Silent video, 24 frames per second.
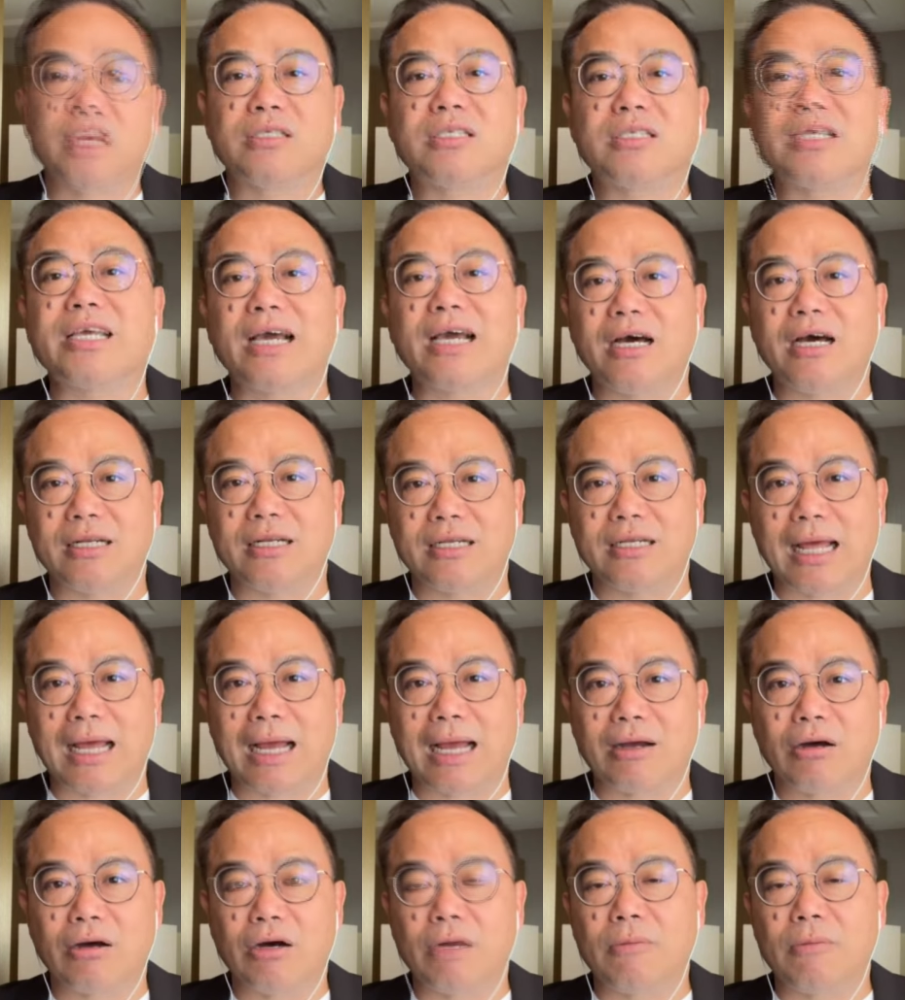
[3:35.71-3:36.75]
这也很难
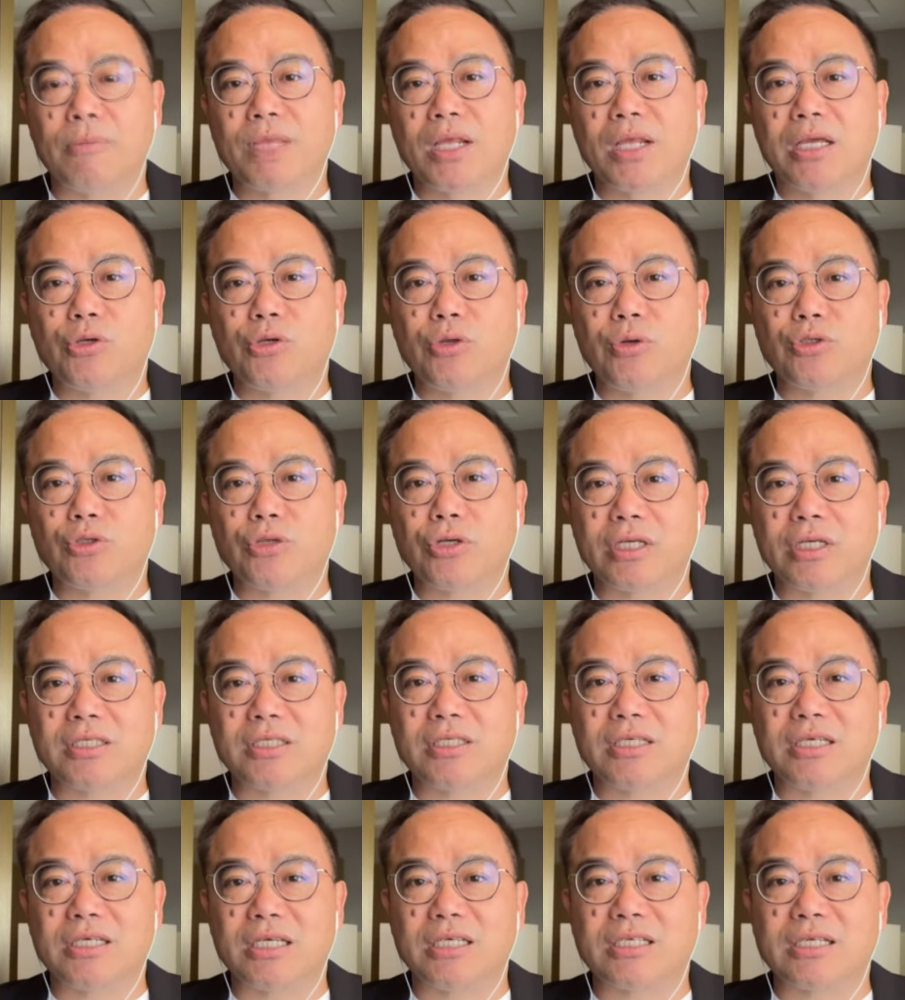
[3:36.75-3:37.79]
哦，因为全
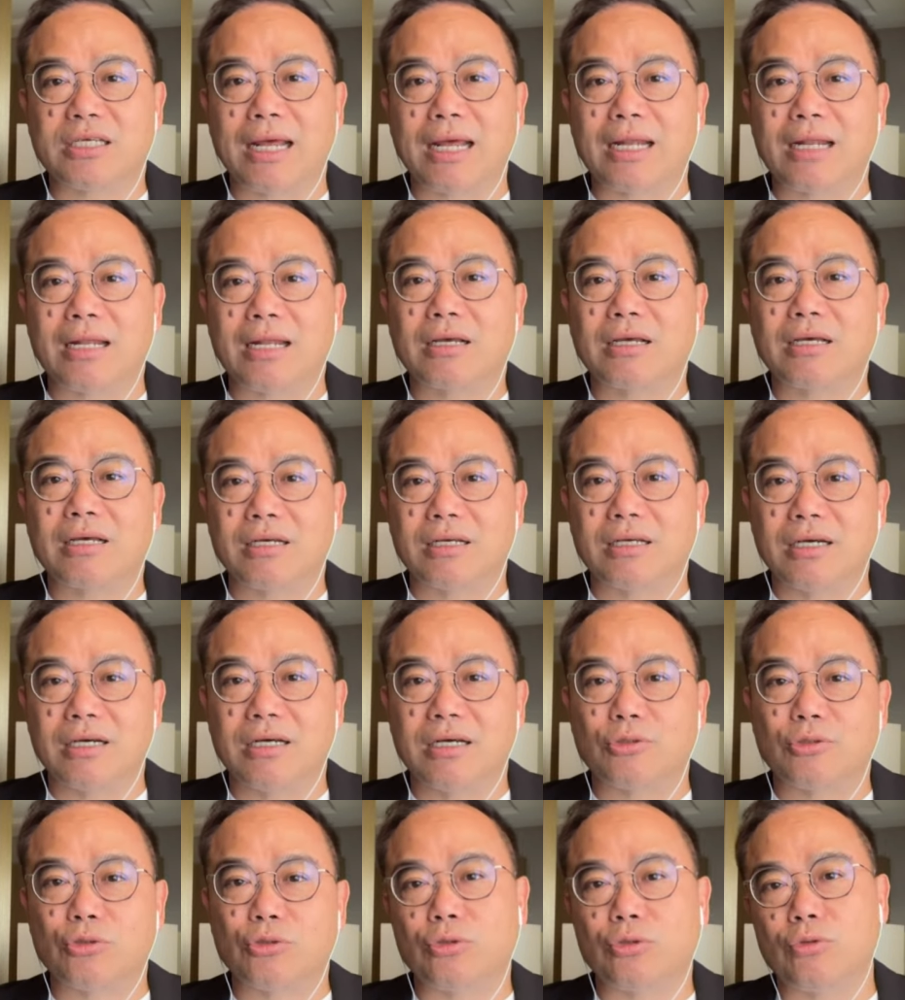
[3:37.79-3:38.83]
世界现在的各
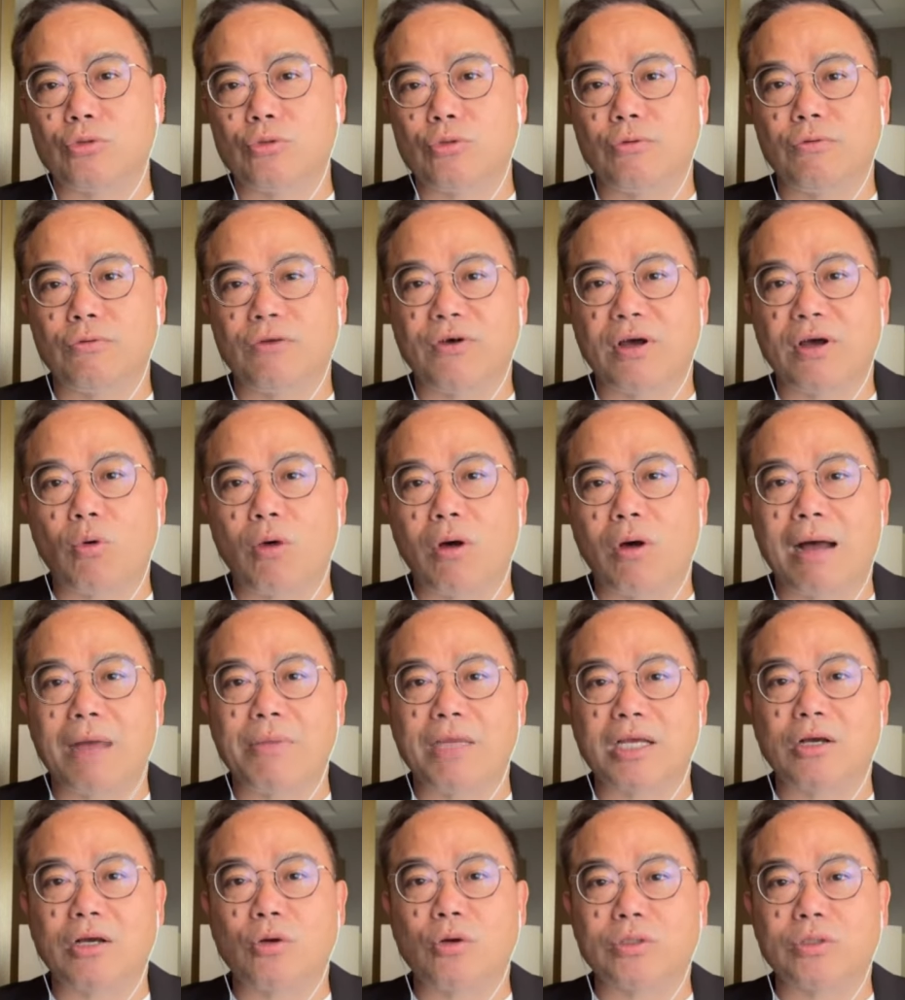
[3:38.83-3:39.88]
个区域分
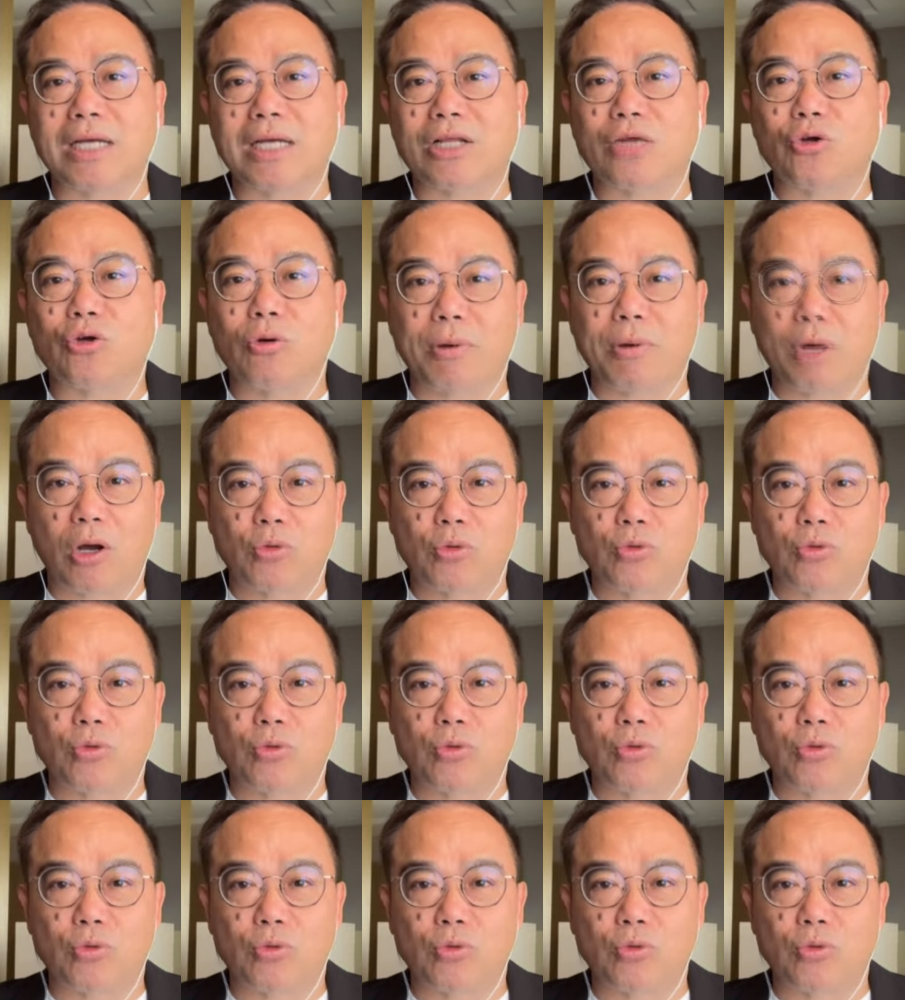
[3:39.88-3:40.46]
化，每个国家都有